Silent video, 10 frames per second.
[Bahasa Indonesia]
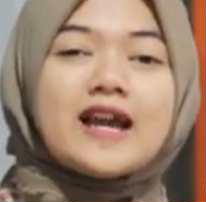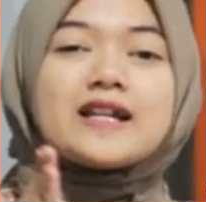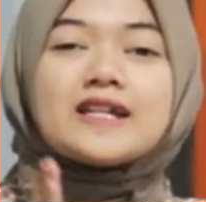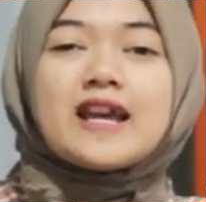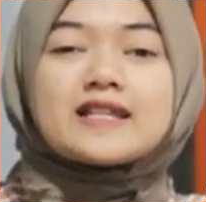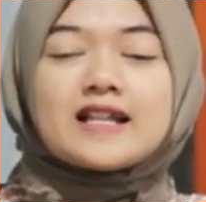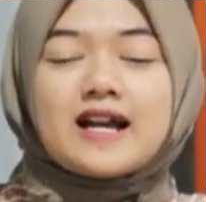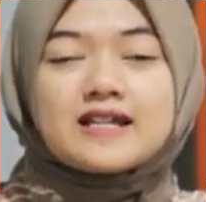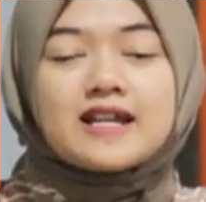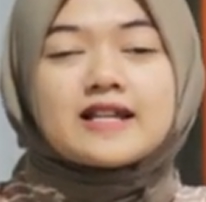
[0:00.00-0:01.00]
yang
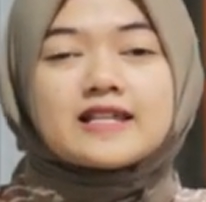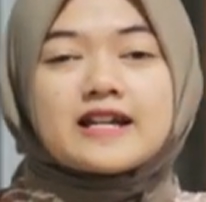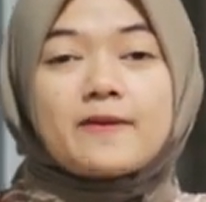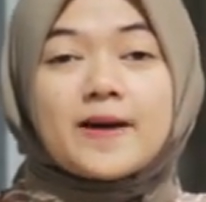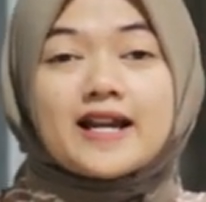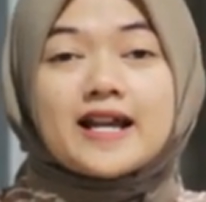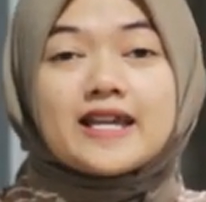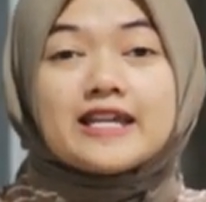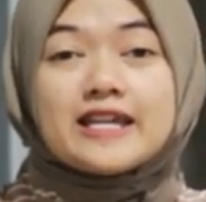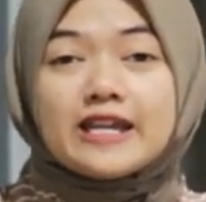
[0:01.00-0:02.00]
dihasilkan dari senapan
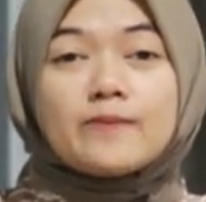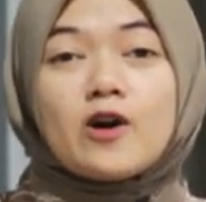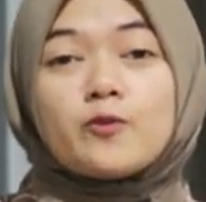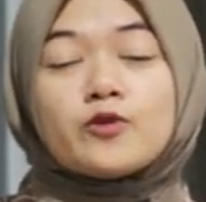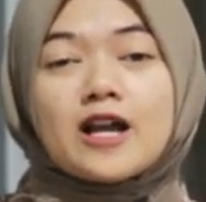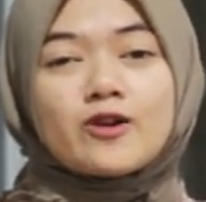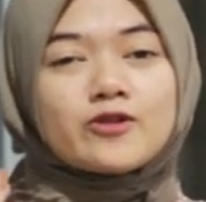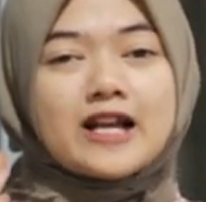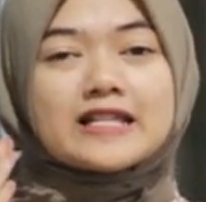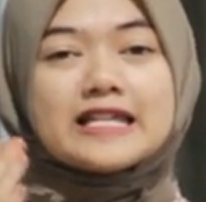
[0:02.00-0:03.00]
angin ini maupun
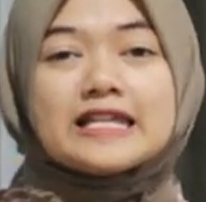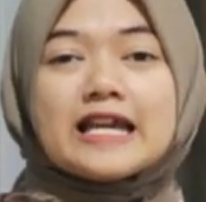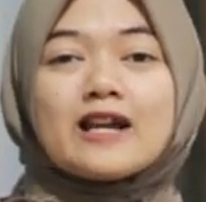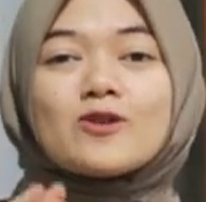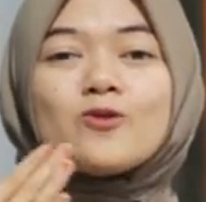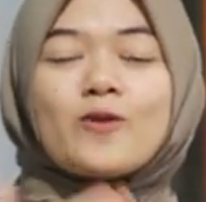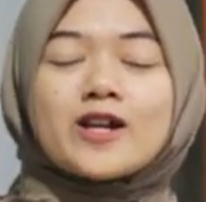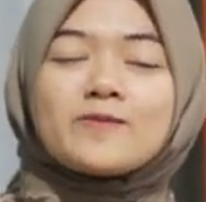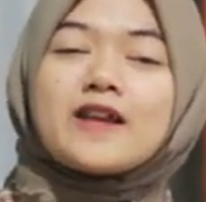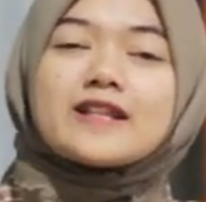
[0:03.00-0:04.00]
akurasinya
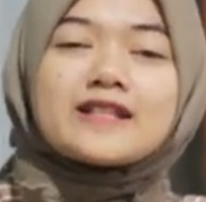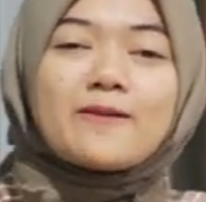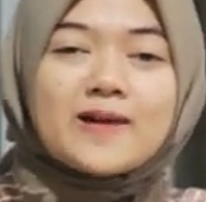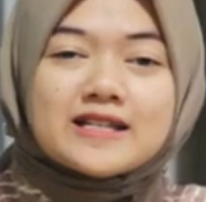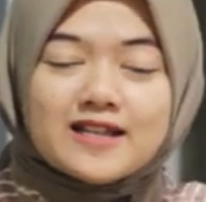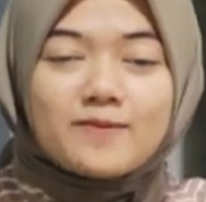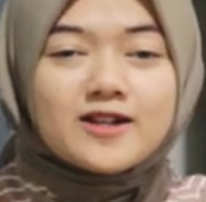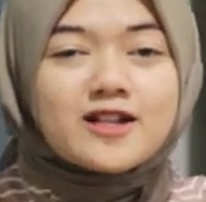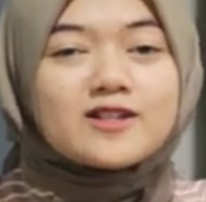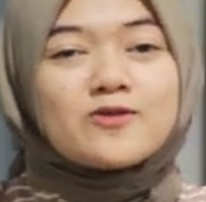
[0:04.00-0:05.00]
luar biasa mantap
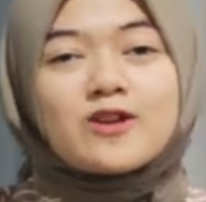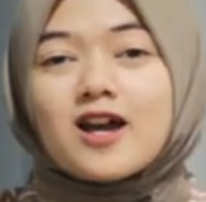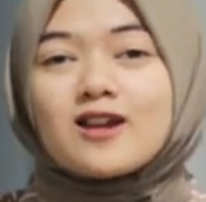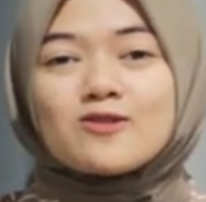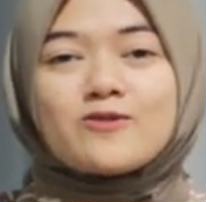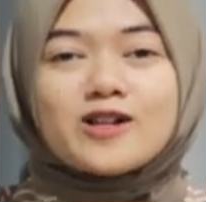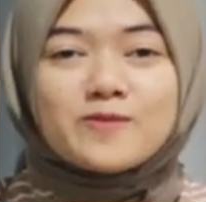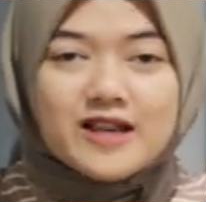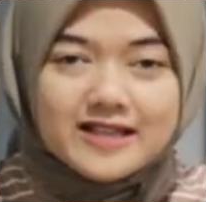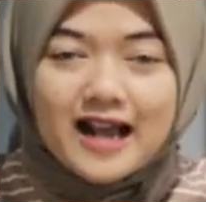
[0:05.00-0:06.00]
dan juga luar
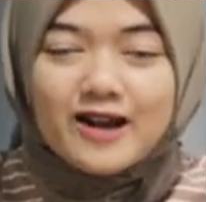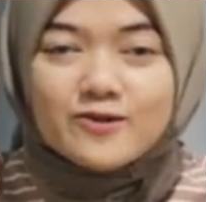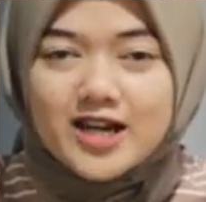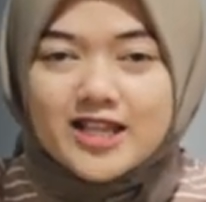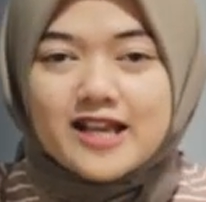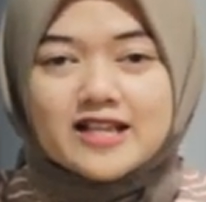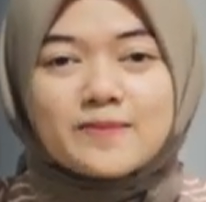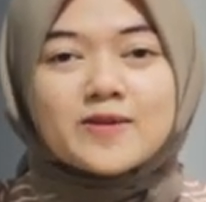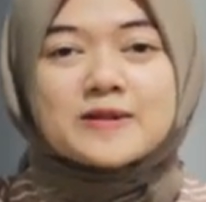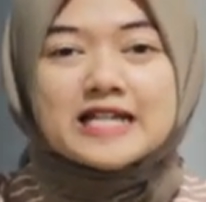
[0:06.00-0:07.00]
biasa akurat ya
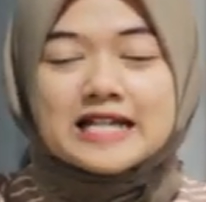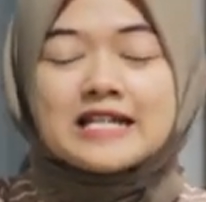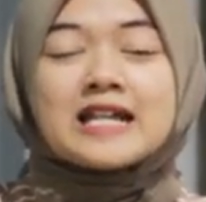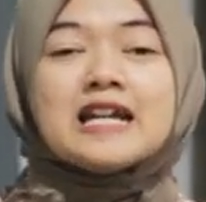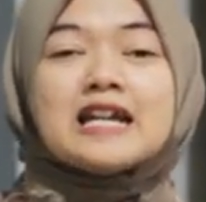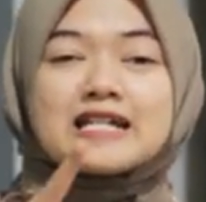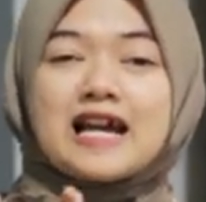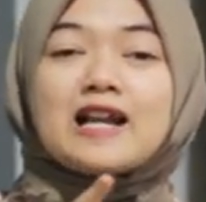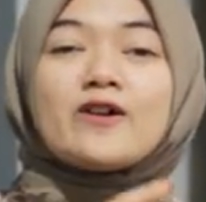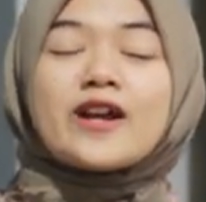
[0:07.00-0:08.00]
sahabat bediler.
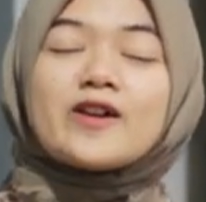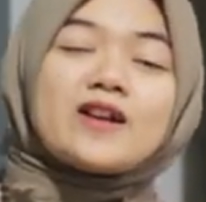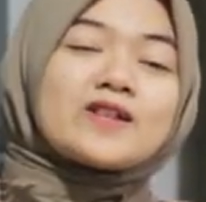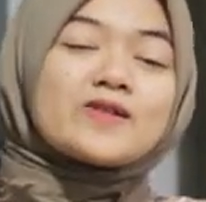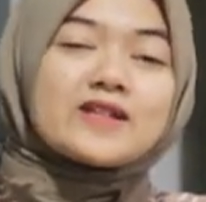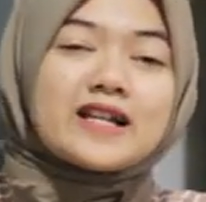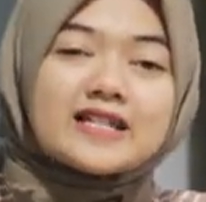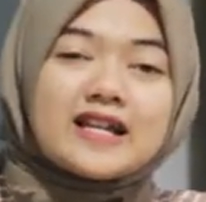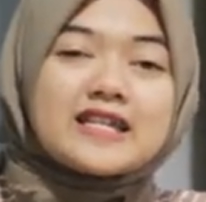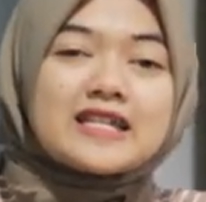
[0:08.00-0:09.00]
Nah oke yuk langsung
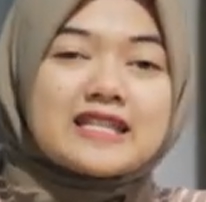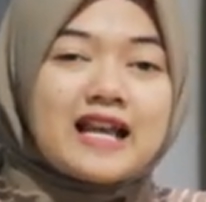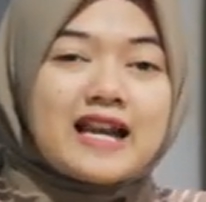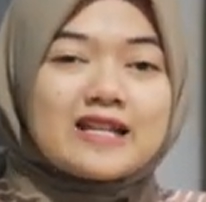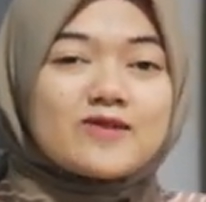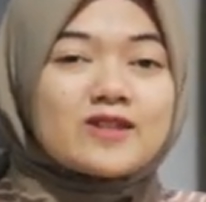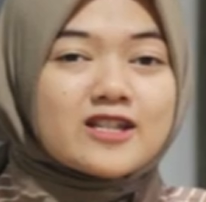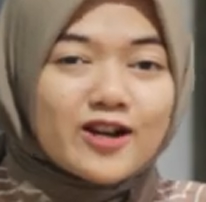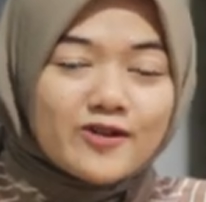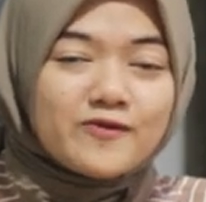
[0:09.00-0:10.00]
saja kita lanjut
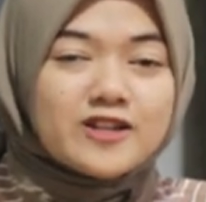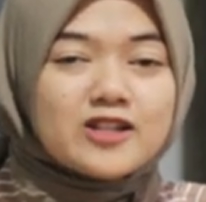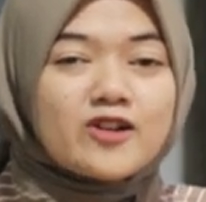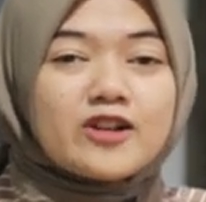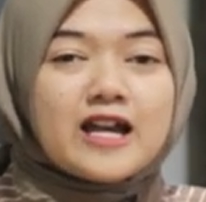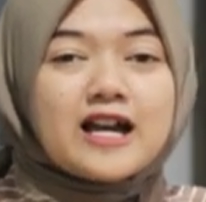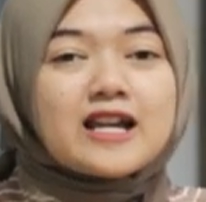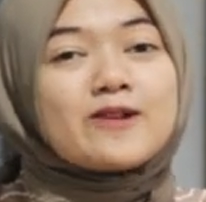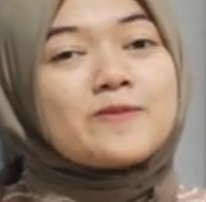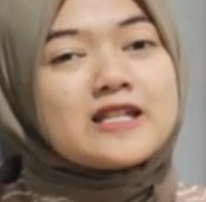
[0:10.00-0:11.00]
ke video yang
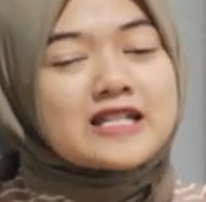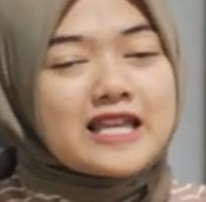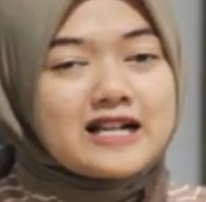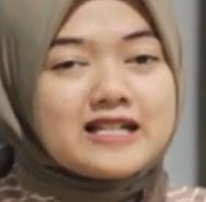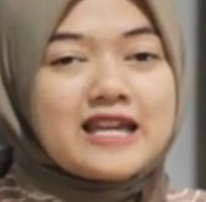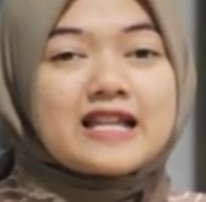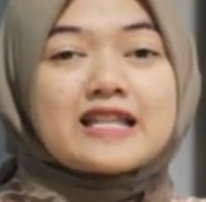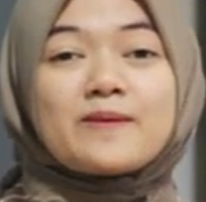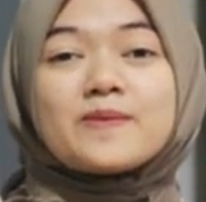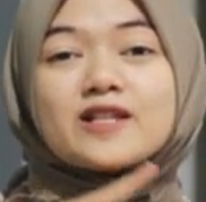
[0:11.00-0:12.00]
lebih detailnya
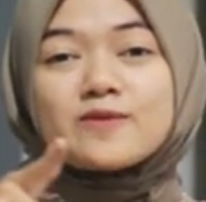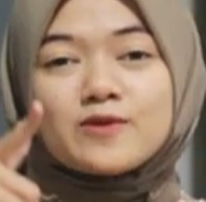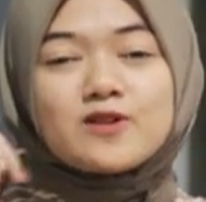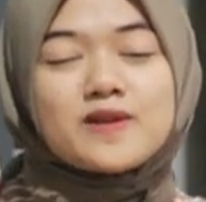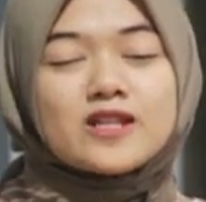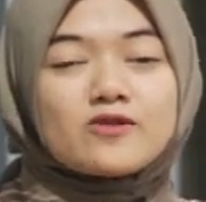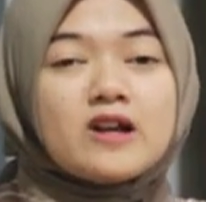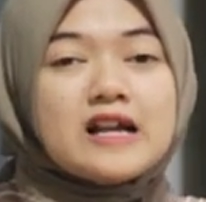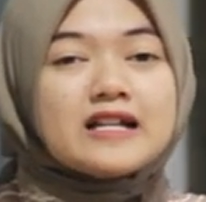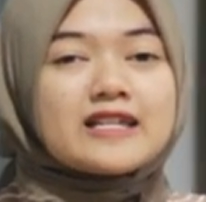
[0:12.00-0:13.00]
tapi sebelum itu
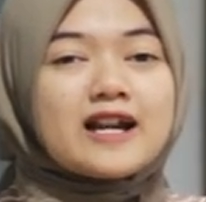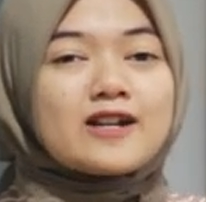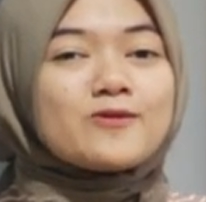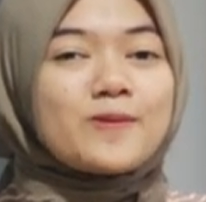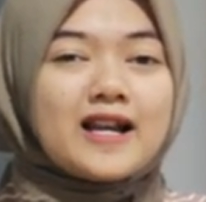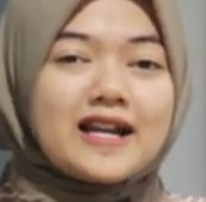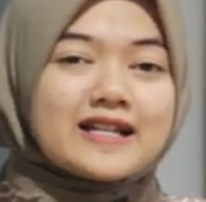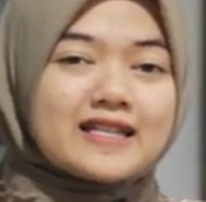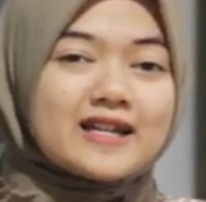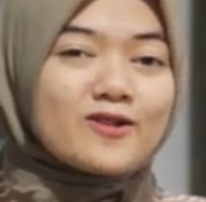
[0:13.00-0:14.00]
jangan lupa
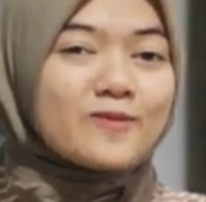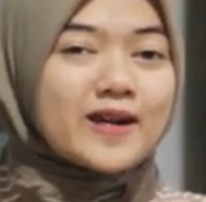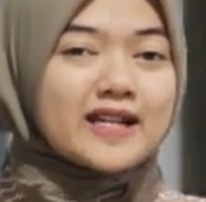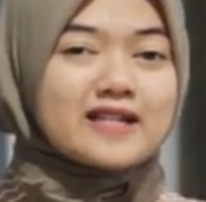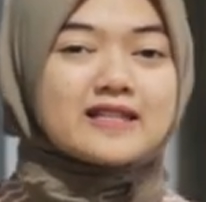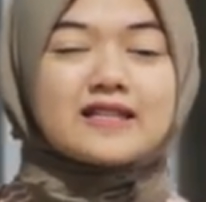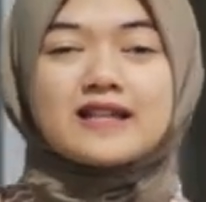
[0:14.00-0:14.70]
like, share, komen, and